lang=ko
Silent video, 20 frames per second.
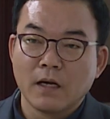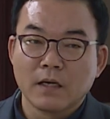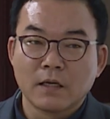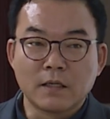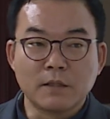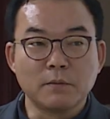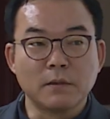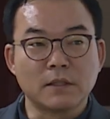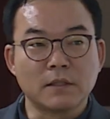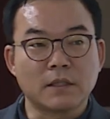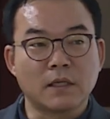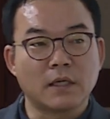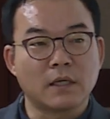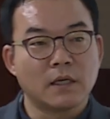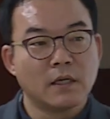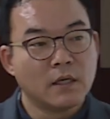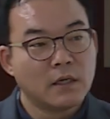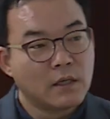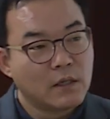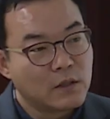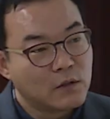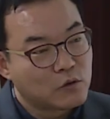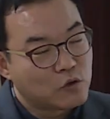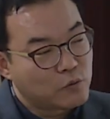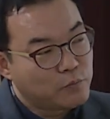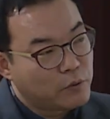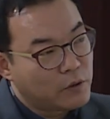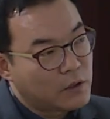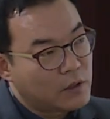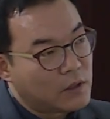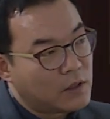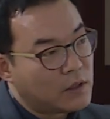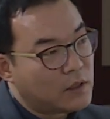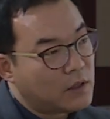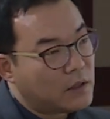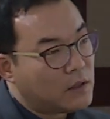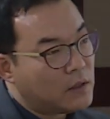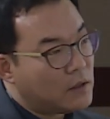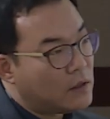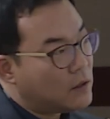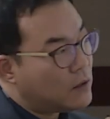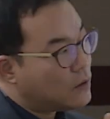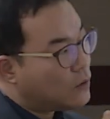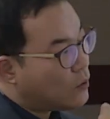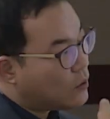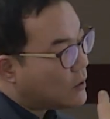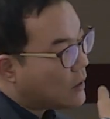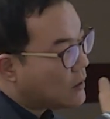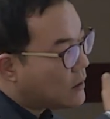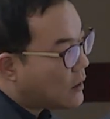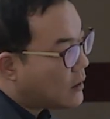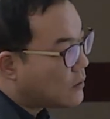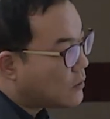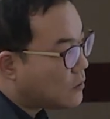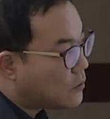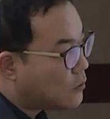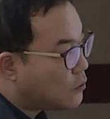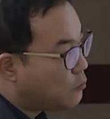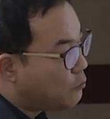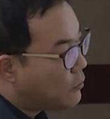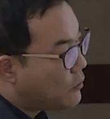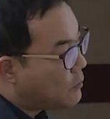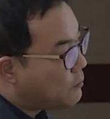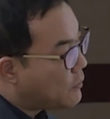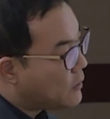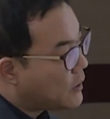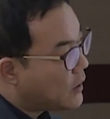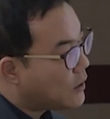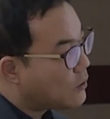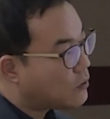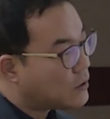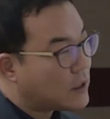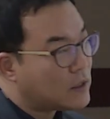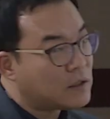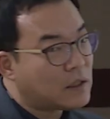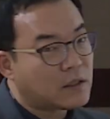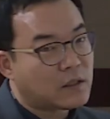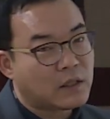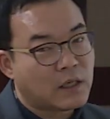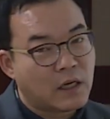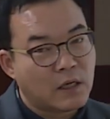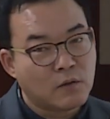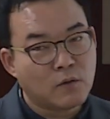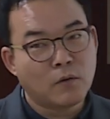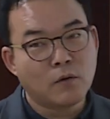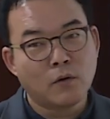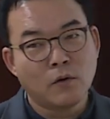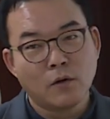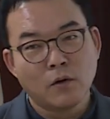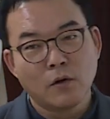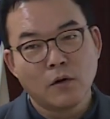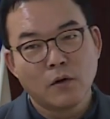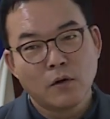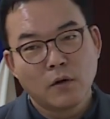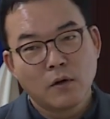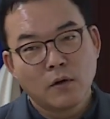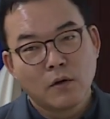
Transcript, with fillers: 그러면 이제 숯불도 생산, 숯불 번데기도 생산을 하고,